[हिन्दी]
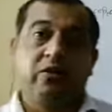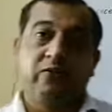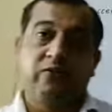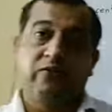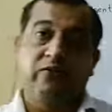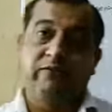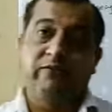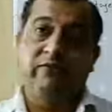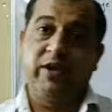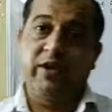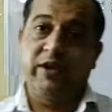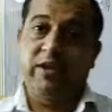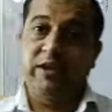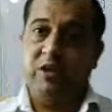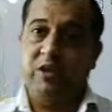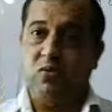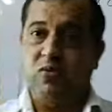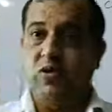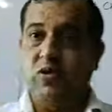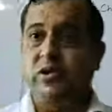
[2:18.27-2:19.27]
फिफ्टी
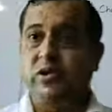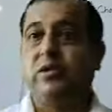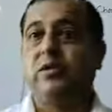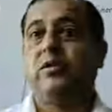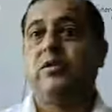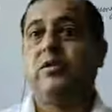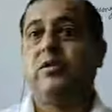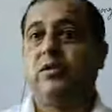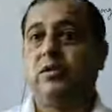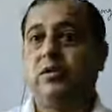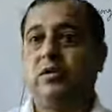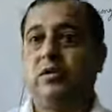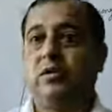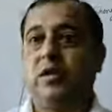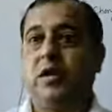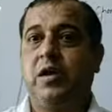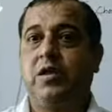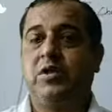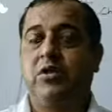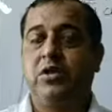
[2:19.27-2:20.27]
थाउजेंड ठीक
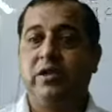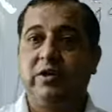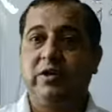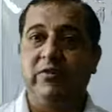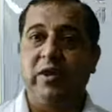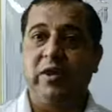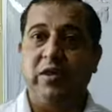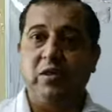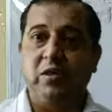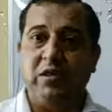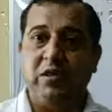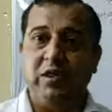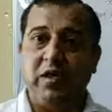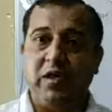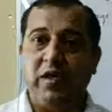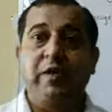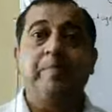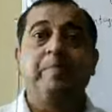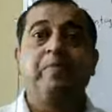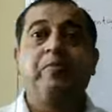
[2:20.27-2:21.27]
है चेंज इन वैल्यू कितना है
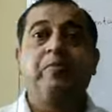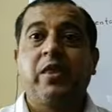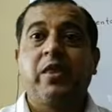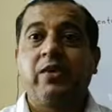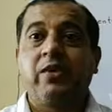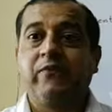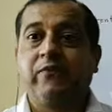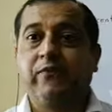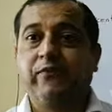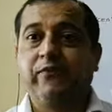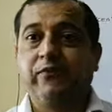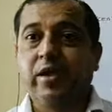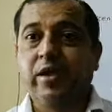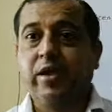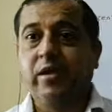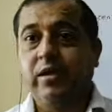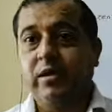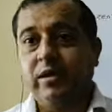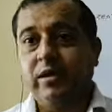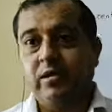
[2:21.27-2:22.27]
फिफ्टी
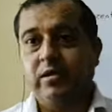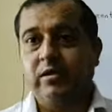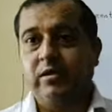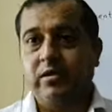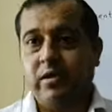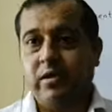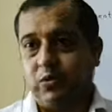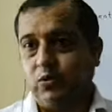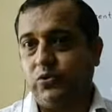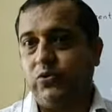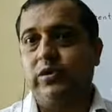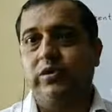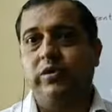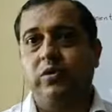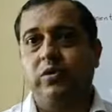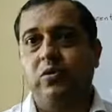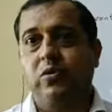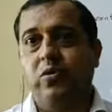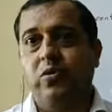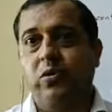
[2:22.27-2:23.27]
थाउजेंड
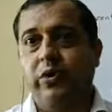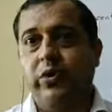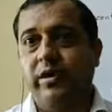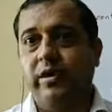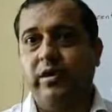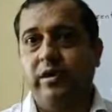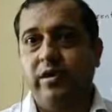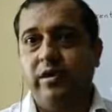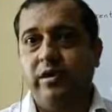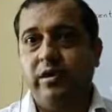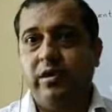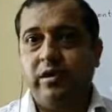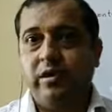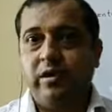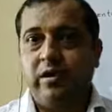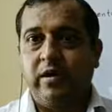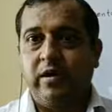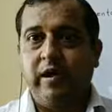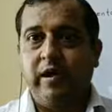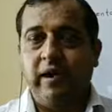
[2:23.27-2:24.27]
ओके
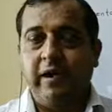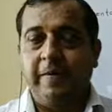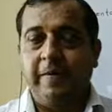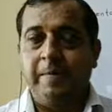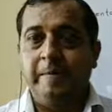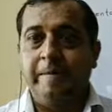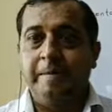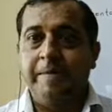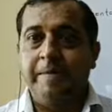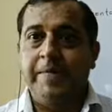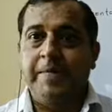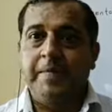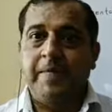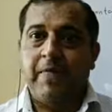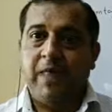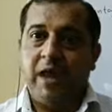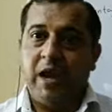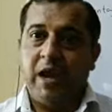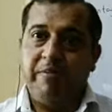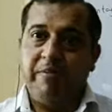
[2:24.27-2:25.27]
क्लियर
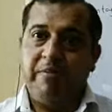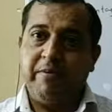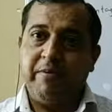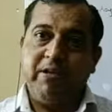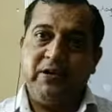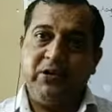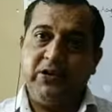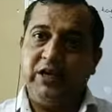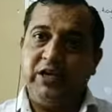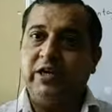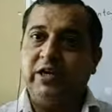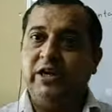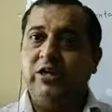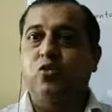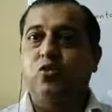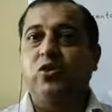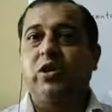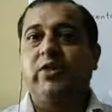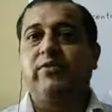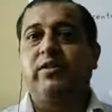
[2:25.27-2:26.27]
अब ये चेंज एक
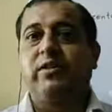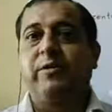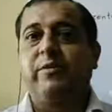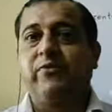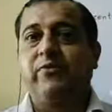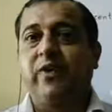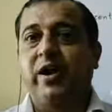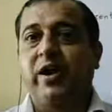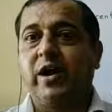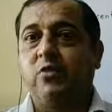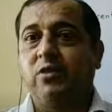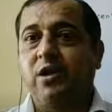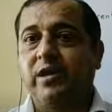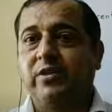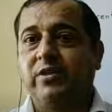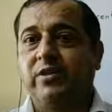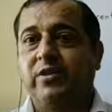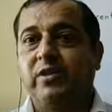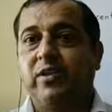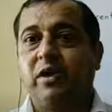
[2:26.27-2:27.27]
दूसरे वे से भी फाइंड आउट की जा
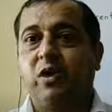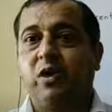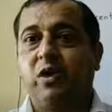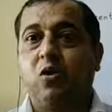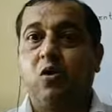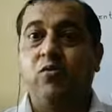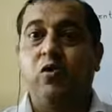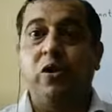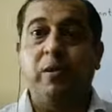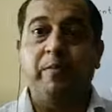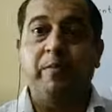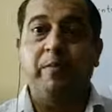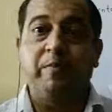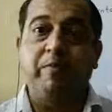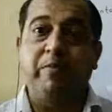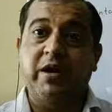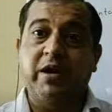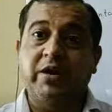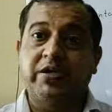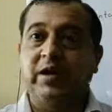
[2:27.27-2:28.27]
सकती है और वो है
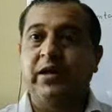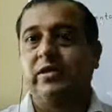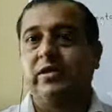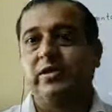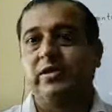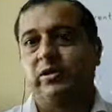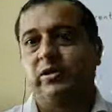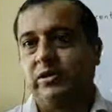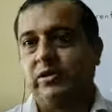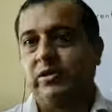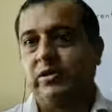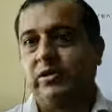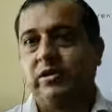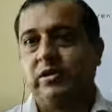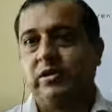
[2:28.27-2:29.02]
परसेंटेज चेंज